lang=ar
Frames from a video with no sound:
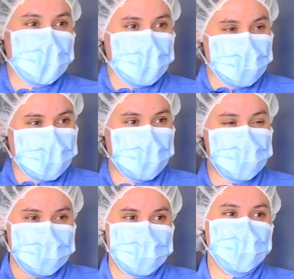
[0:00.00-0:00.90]

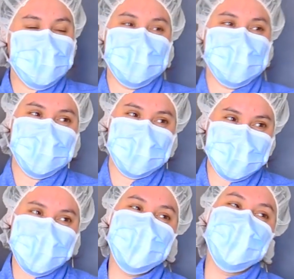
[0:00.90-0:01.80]
وبالنسبه
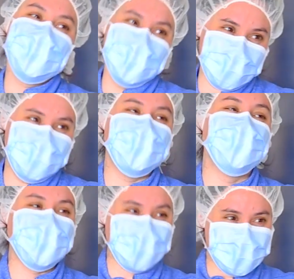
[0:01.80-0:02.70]
كذلك العلاج ديالو